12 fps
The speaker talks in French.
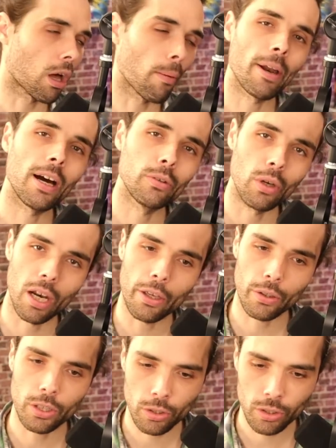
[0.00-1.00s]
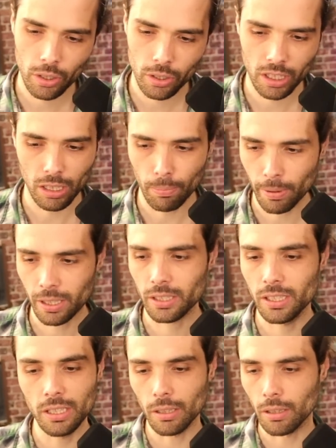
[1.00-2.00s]
On se rappellera de Lion Johnson qui est
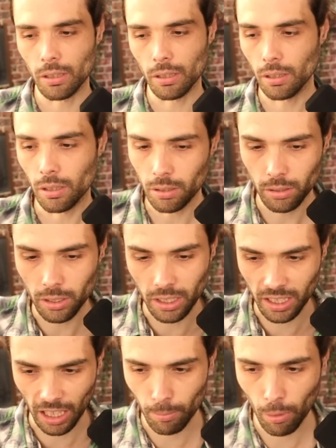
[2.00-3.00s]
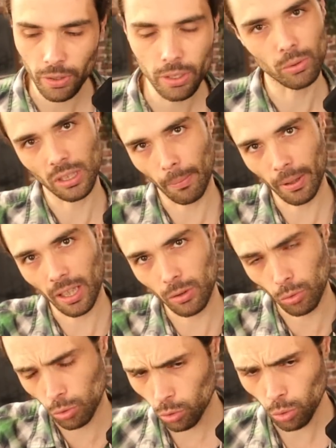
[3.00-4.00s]
parti euh, extrêmement vite, on se
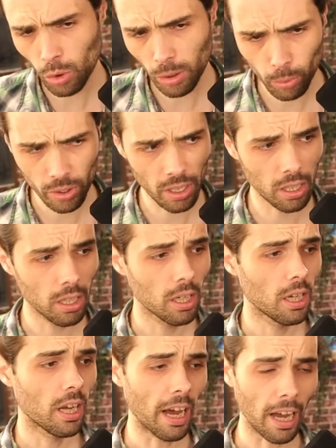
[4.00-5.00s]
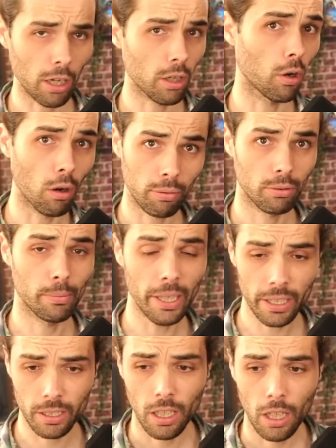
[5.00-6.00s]
rappellera de tous les bouquins Ark of
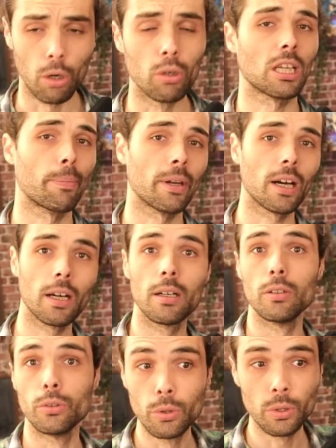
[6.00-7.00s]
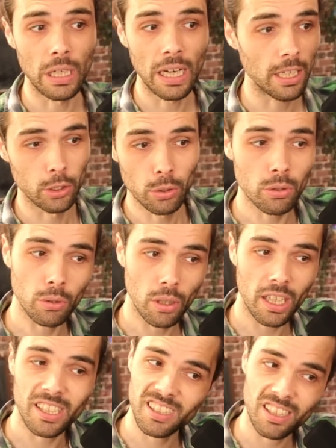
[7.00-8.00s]
Omen, on se rappellera de là,
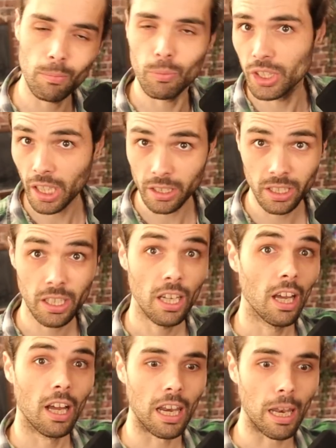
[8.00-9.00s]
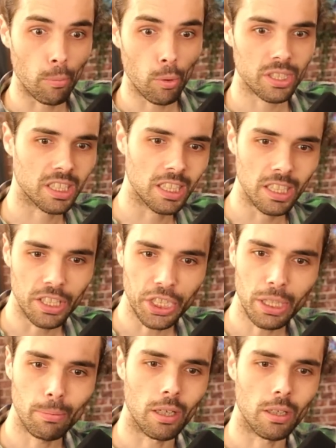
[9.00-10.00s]
juste là, samedi dernier, la boîte Kill
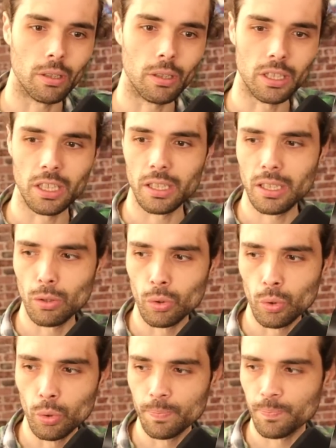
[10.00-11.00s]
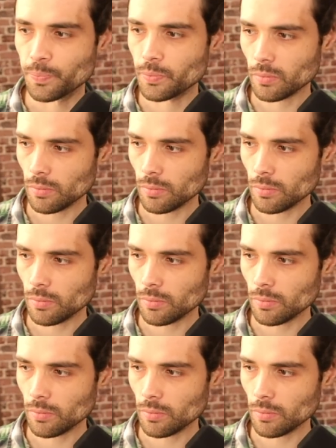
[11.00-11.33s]
Team, euh, qui était du coup